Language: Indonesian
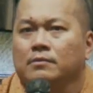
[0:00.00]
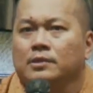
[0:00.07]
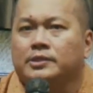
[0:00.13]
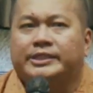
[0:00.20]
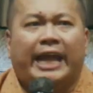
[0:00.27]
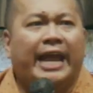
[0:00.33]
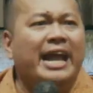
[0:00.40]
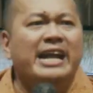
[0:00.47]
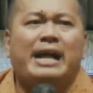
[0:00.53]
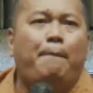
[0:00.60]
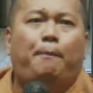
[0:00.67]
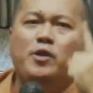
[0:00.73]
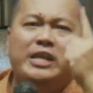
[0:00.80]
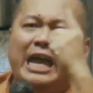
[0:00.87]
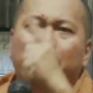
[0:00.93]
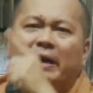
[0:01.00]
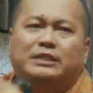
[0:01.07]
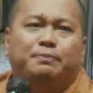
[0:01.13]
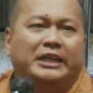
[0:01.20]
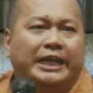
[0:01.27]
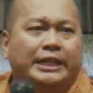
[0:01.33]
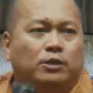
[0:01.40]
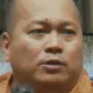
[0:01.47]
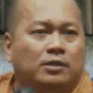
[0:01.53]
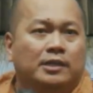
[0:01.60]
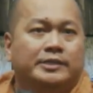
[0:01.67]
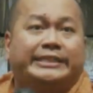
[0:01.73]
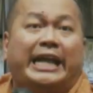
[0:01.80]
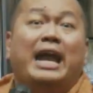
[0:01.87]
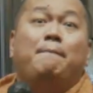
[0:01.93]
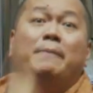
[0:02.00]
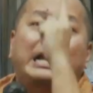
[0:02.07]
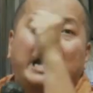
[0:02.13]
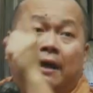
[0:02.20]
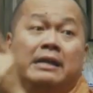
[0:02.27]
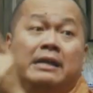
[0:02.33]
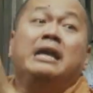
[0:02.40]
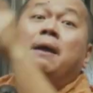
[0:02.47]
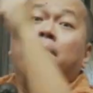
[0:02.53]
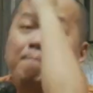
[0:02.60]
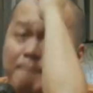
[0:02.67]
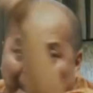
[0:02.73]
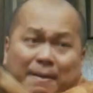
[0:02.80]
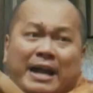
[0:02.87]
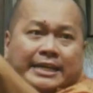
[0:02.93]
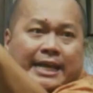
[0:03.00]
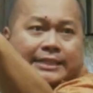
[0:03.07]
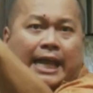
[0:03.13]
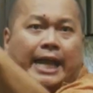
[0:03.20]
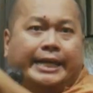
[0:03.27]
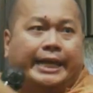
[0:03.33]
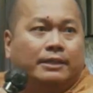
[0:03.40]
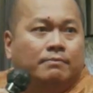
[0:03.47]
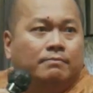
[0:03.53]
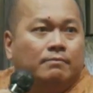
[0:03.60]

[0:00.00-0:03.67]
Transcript: Saya nggak punya iman seperti itu. Saya bilang, memang dia sakit.